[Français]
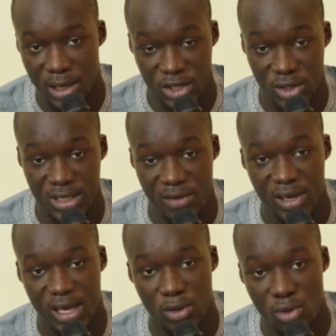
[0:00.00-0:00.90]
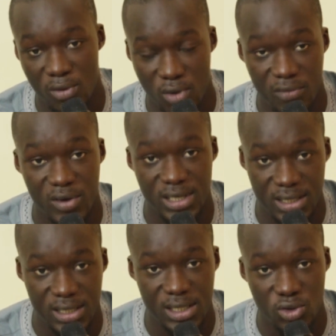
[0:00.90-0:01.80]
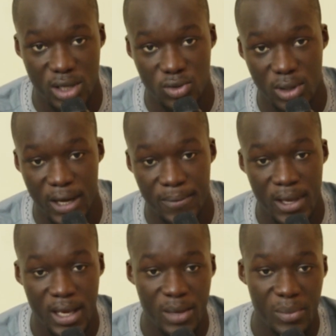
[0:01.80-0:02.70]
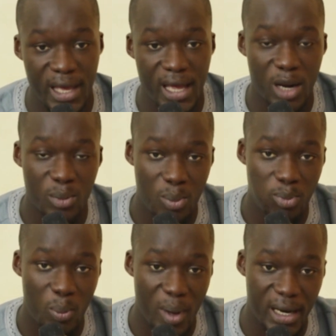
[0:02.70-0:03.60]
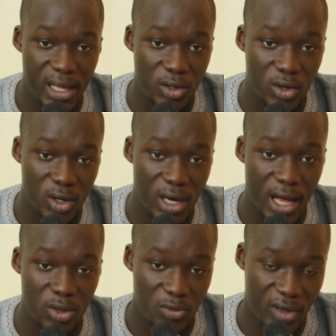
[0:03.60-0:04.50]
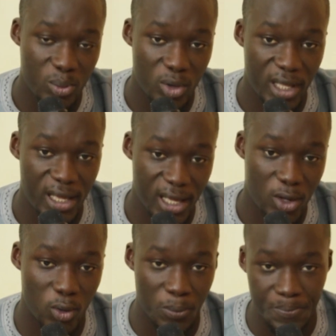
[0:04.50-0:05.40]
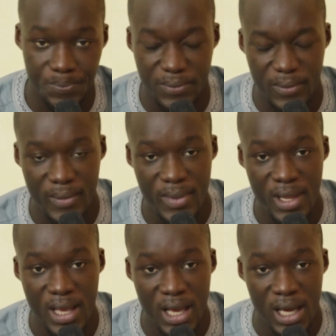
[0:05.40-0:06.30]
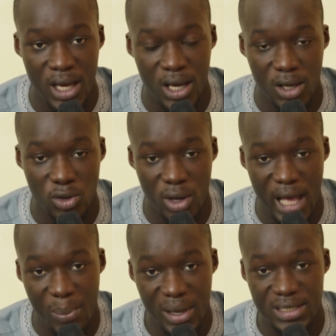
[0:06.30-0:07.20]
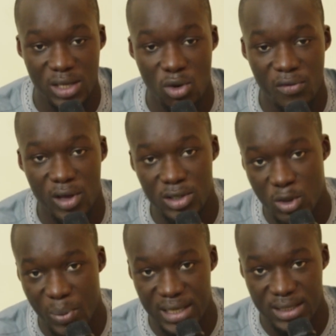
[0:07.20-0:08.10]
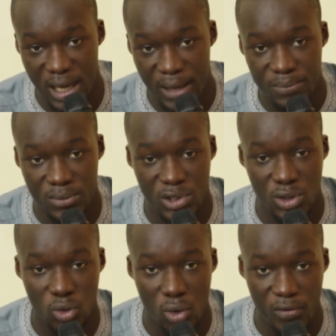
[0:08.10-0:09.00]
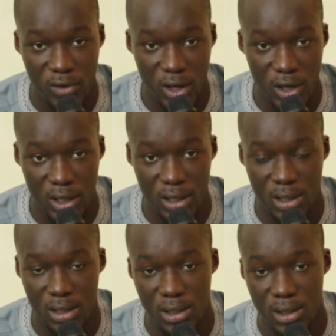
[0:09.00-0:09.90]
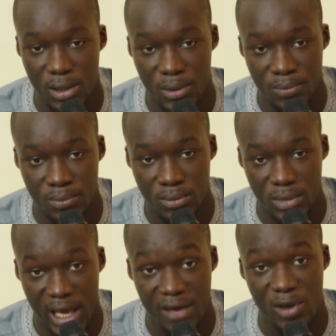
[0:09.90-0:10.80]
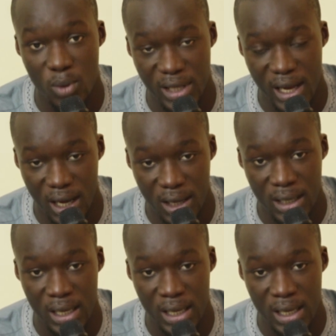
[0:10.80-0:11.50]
la jeunesse africaine doit avoir face à cette situation-là, mais également pour parler de la nouvelle monnaie éco. Euh, donc après cette conférence de presse-là, il se trouve que euh, Hervé Ouattara,